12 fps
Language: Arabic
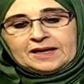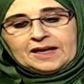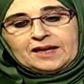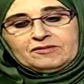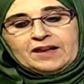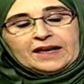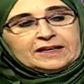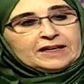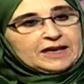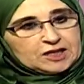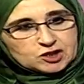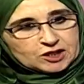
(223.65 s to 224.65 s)
آه، في
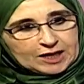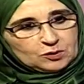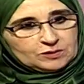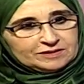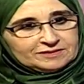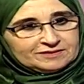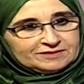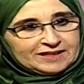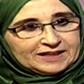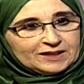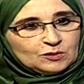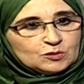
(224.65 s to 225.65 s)
الحقيقه اشكال
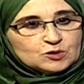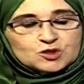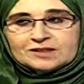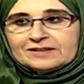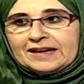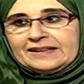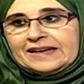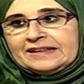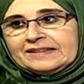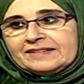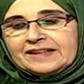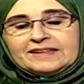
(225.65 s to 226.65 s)
دقيق جدا ان
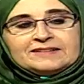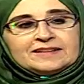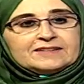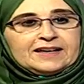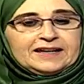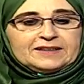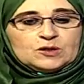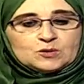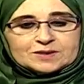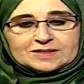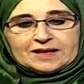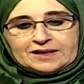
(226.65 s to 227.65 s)
نتحدث عن
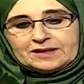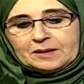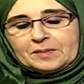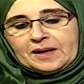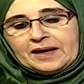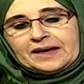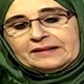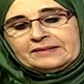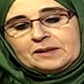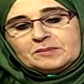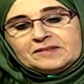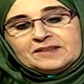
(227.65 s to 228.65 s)
الاسره كما
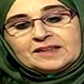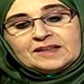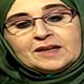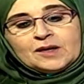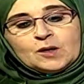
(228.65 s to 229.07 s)
قدمت